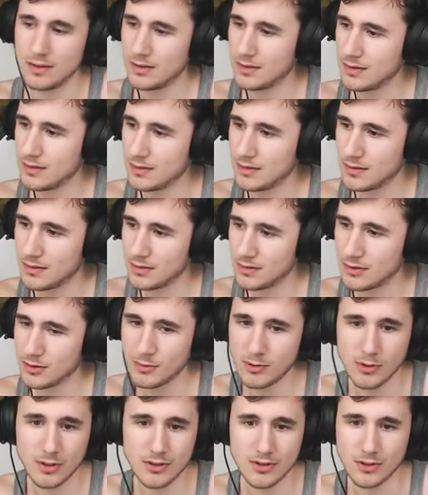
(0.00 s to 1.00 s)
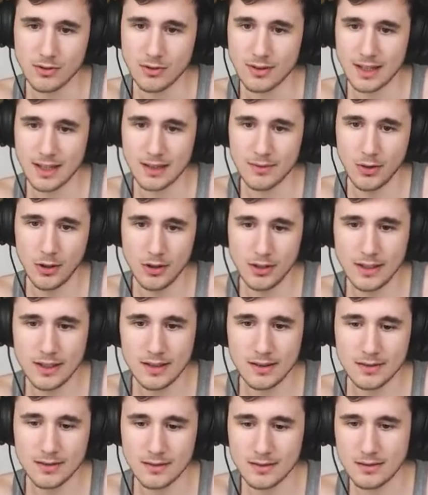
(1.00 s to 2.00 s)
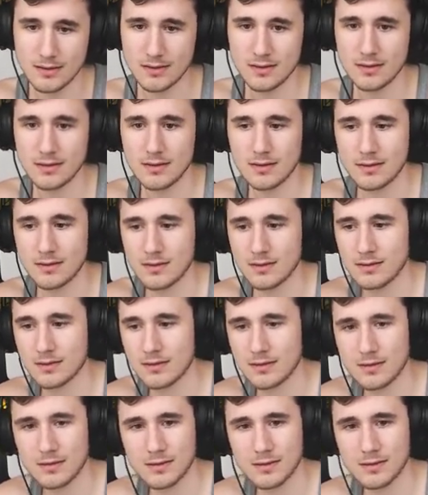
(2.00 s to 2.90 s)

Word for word: Se mi dovesse tornare voglia... E ti consiglio di no,